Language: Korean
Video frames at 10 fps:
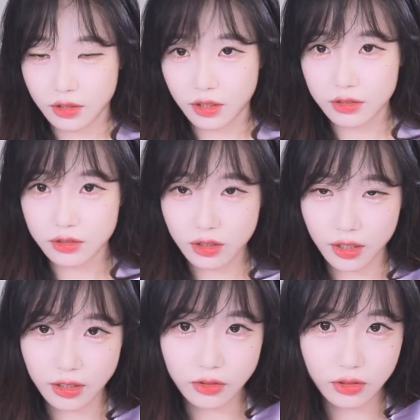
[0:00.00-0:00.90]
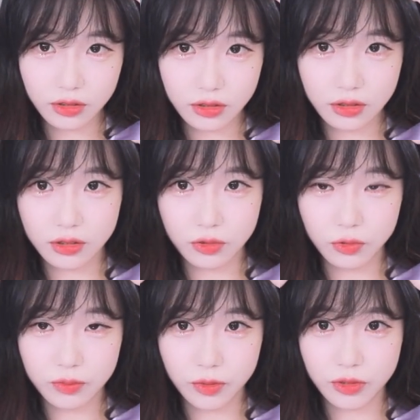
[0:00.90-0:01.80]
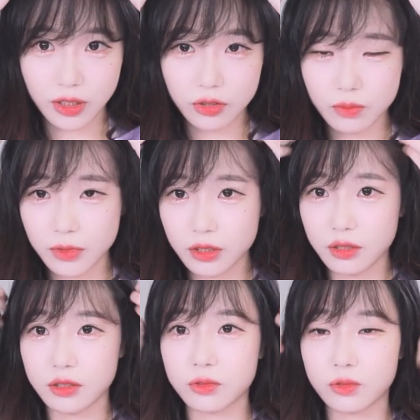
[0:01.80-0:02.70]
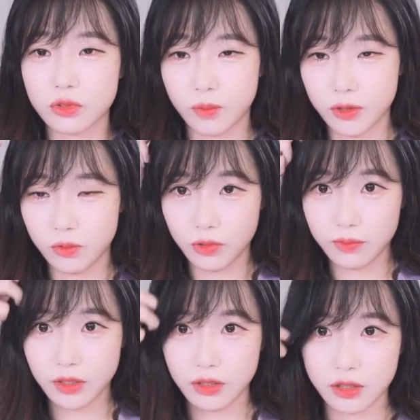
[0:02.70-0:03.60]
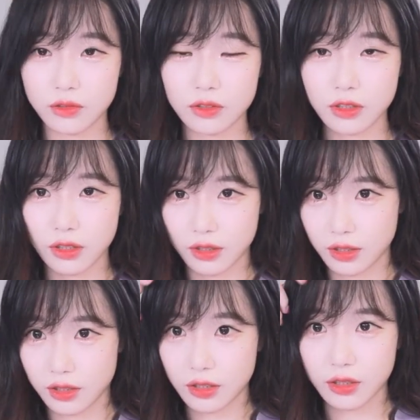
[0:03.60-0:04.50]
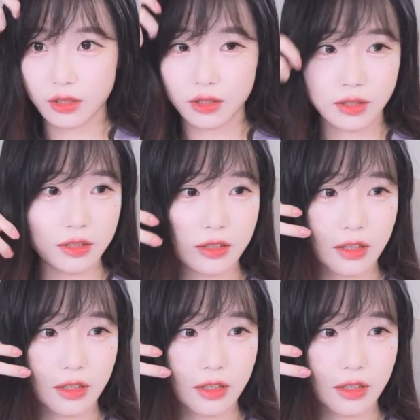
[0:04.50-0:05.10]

아니 근데 깔년을 요즘 너무 깔년만 해가지고 덤랑 오랜만에 한 건데 내가 이